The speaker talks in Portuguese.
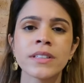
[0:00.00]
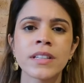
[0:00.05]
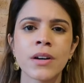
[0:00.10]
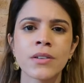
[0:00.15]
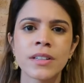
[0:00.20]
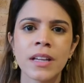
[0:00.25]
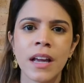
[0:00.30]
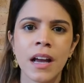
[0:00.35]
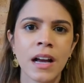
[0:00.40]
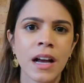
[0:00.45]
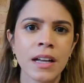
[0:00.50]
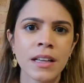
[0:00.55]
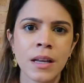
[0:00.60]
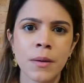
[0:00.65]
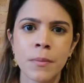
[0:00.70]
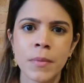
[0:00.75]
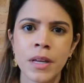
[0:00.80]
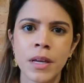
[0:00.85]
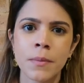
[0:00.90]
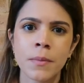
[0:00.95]
hotel tem
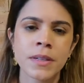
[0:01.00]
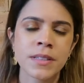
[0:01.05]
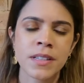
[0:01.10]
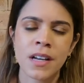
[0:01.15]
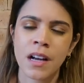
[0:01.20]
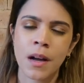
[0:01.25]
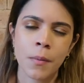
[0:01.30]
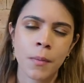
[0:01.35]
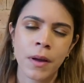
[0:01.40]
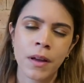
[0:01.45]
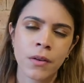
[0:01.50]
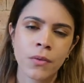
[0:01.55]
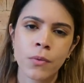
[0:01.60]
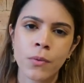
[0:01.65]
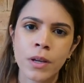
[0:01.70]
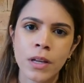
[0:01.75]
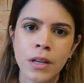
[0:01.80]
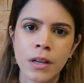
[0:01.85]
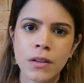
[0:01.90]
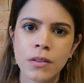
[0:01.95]
academia, mas acabei
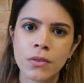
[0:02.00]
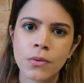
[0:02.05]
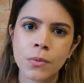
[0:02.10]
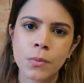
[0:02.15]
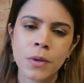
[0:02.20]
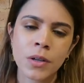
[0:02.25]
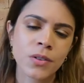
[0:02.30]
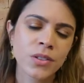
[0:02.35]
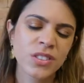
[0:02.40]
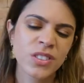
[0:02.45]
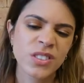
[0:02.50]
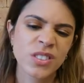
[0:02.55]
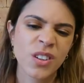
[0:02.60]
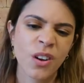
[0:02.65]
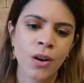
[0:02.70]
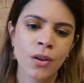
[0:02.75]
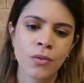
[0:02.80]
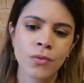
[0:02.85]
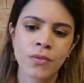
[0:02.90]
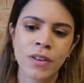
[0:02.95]
não indo, uma noite
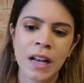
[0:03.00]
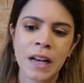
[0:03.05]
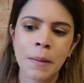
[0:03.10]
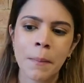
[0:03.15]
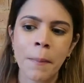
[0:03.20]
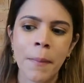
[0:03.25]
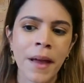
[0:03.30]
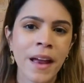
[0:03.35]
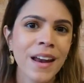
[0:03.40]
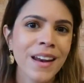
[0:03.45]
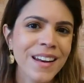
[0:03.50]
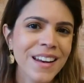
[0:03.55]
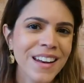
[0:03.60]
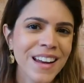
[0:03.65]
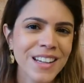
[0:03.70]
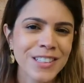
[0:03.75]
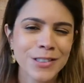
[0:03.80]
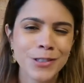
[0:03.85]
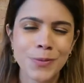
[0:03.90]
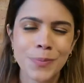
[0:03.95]
só não vale a pena,
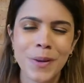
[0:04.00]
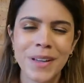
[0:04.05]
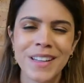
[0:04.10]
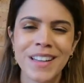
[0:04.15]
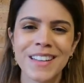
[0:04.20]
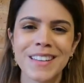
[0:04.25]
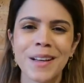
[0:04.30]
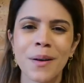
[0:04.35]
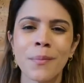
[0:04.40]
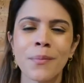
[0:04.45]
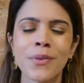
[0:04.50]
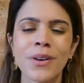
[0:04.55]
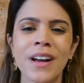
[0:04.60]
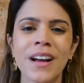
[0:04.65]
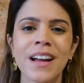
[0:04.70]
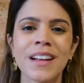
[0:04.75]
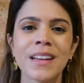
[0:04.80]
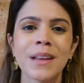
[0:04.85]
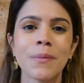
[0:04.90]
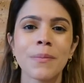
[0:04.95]
né? A gente perder tempo na
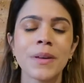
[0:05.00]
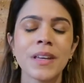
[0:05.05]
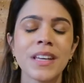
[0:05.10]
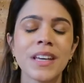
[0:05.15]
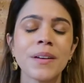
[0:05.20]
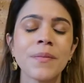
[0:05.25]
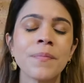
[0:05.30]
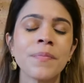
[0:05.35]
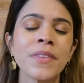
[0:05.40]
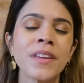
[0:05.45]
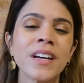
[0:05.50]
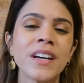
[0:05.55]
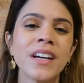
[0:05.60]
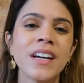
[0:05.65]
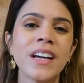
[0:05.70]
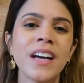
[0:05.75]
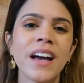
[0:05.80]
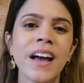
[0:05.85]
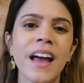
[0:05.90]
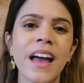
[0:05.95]
academia.
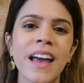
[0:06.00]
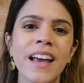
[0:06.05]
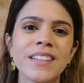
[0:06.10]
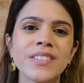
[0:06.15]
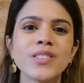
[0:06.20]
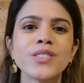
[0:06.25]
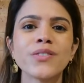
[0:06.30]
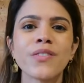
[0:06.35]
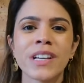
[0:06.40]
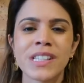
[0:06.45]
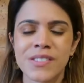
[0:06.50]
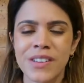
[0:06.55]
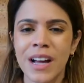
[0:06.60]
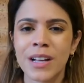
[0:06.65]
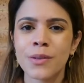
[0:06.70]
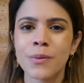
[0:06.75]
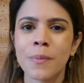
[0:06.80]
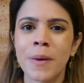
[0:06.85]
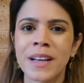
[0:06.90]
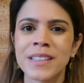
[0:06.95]
É, se eu tivesse
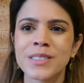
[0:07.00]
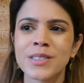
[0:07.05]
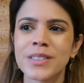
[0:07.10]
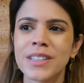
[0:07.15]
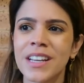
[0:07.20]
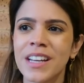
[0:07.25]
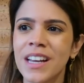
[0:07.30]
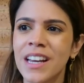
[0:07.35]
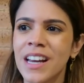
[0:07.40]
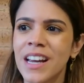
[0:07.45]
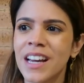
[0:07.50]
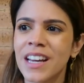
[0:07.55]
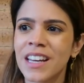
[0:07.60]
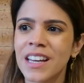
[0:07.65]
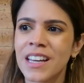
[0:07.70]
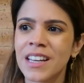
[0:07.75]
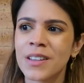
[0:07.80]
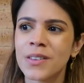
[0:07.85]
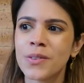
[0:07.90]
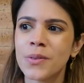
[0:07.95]
ficado mais, eu teria
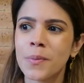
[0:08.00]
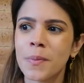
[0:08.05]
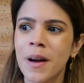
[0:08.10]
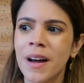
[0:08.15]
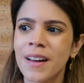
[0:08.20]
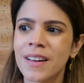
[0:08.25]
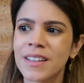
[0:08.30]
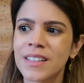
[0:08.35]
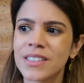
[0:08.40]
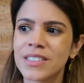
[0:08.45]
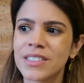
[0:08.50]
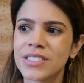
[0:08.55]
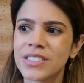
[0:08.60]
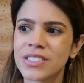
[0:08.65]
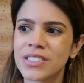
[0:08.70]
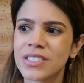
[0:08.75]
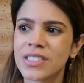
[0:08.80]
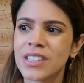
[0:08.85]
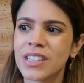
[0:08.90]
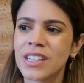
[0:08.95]
ido,
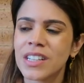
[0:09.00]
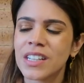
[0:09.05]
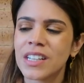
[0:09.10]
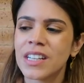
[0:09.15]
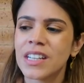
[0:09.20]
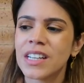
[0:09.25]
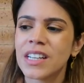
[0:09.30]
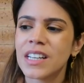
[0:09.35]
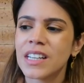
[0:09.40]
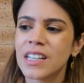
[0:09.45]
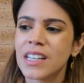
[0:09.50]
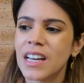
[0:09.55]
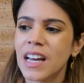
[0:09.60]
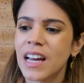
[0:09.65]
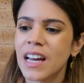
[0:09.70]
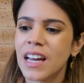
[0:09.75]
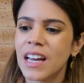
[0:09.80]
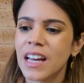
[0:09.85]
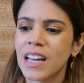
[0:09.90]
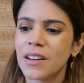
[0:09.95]
mas
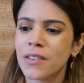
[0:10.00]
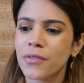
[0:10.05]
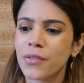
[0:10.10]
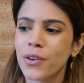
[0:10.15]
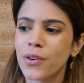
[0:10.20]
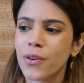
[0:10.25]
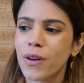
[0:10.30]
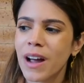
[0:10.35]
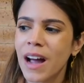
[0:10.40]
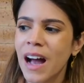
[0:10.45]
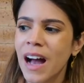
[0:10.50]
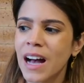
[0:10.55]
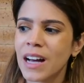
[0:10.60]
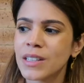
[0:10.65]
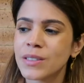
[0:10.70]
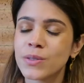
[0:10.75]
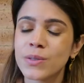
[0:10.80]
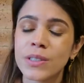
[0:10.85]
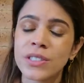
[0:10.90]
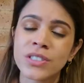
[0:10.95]
é, não foi o
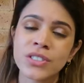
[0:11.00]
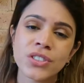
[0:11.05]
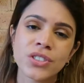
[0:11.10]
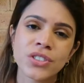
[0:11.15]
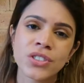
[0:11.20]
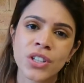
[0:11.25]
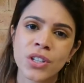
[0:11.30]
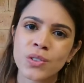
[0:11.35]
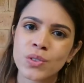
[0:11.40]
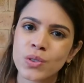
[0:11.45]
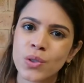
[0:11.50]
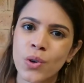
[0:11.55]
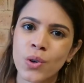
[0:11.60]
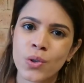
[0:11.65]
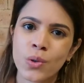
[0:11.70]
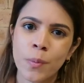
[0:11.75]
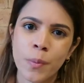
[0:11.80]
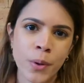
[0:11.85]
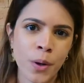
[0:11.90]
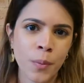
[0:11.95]
caso. A gente jantou
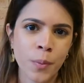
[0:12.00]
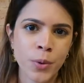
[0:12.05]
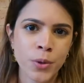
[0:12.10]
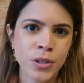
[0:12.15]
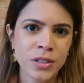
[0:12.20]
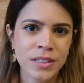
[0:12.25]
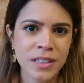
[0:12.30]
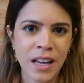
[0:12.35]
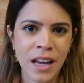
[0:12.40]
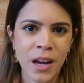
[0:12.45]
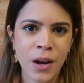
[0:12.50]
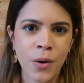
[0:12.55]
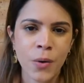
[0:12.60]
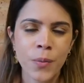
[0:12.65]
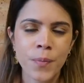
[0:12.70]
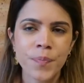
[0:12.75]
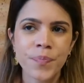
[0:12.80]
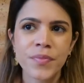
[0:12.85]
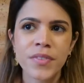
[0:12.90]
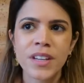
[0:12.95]
no próprio hotel.